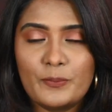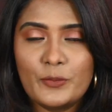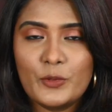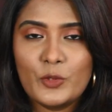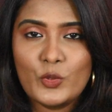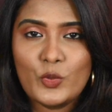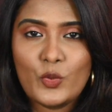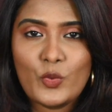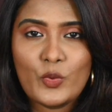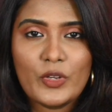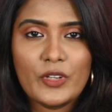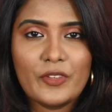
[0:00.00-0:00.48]

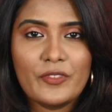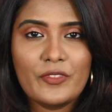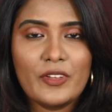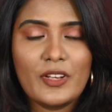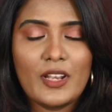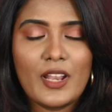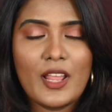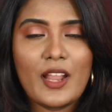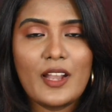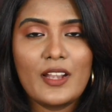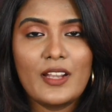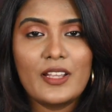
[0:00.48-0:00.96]

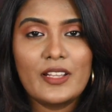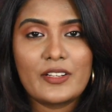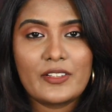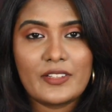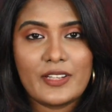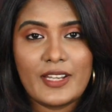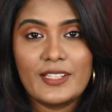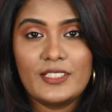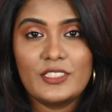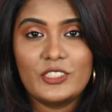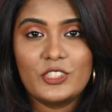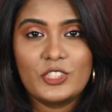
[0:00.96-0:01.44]
பியூட்டிஃபுல்லான
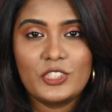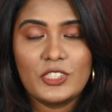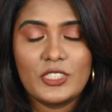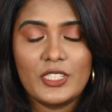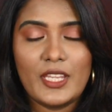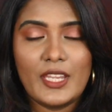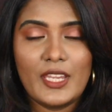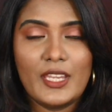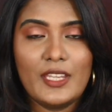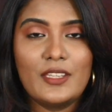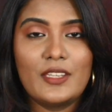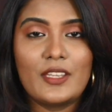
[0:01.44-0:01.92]
ரெட்
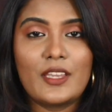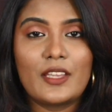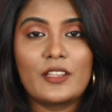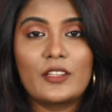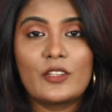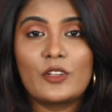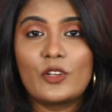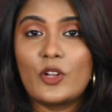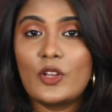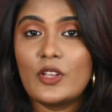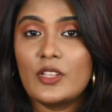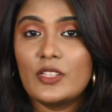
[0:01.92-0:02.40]
ஷேட்
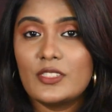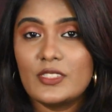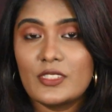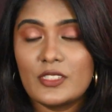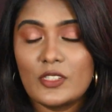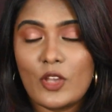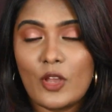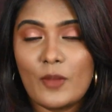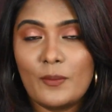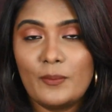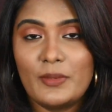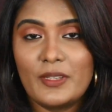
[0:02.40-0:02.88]
க்ராஸ்
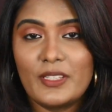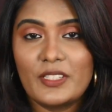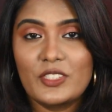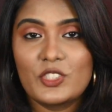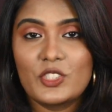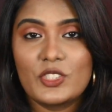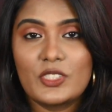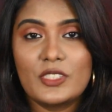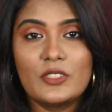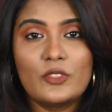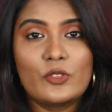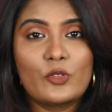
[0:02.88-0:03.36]

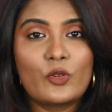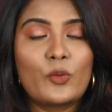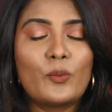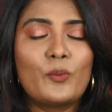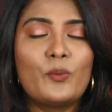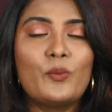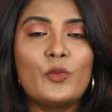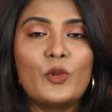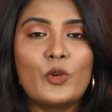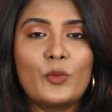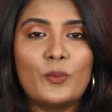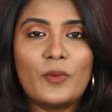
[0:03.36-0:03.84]
காம்ப்ளெக்ஷன்
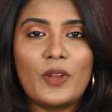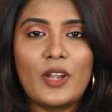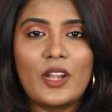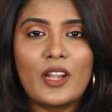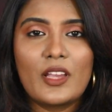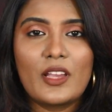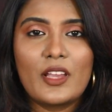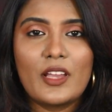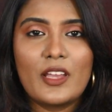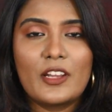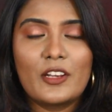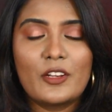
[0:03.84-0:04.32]
ரொம்ப ரொம்ப
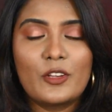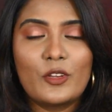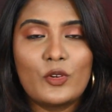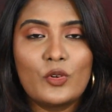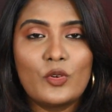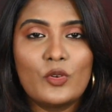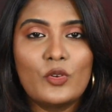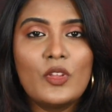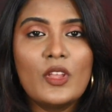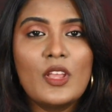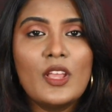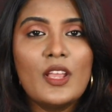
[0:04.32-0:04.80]
அழகாக
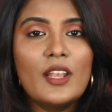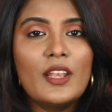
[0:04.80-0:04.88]
இருக்கும்